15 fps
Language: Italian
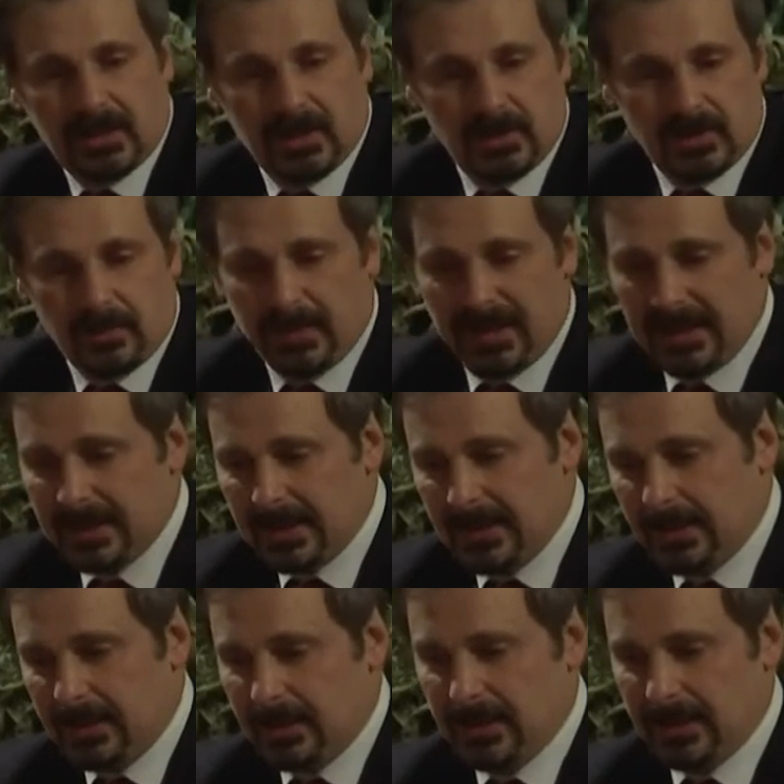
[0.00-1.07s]
che, ci
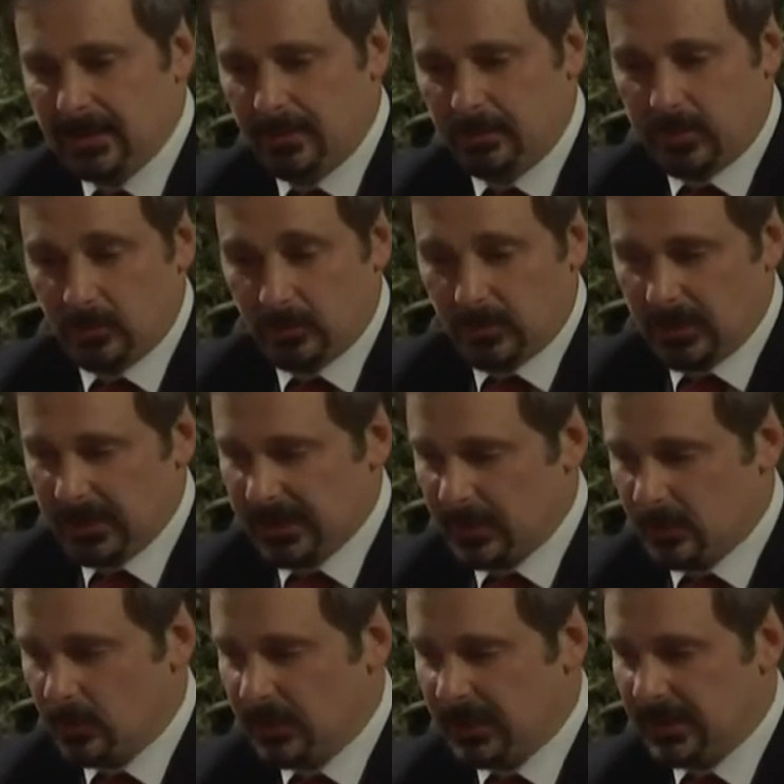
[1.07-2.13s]
parla appunto
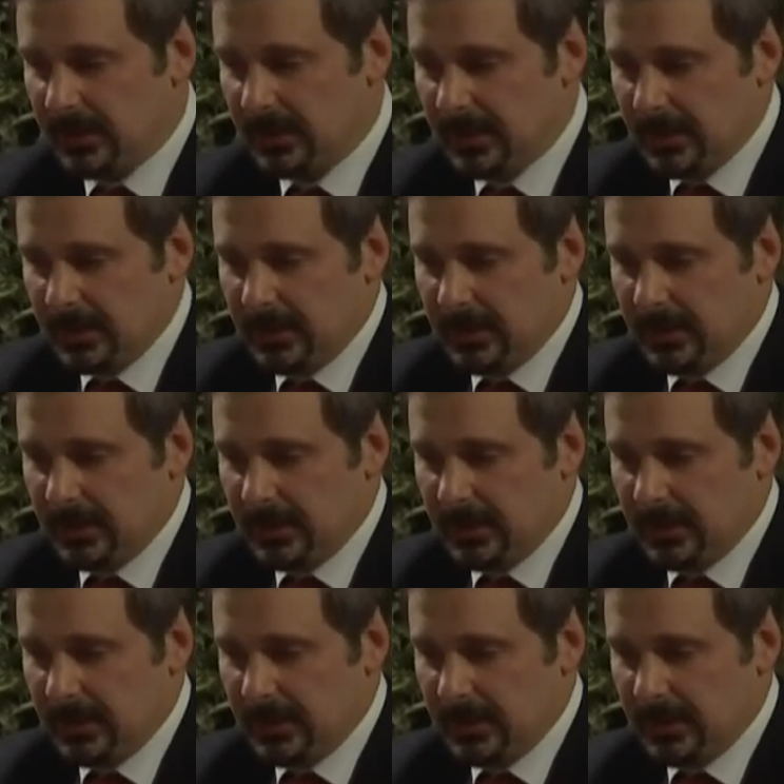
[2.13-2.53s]
anche lui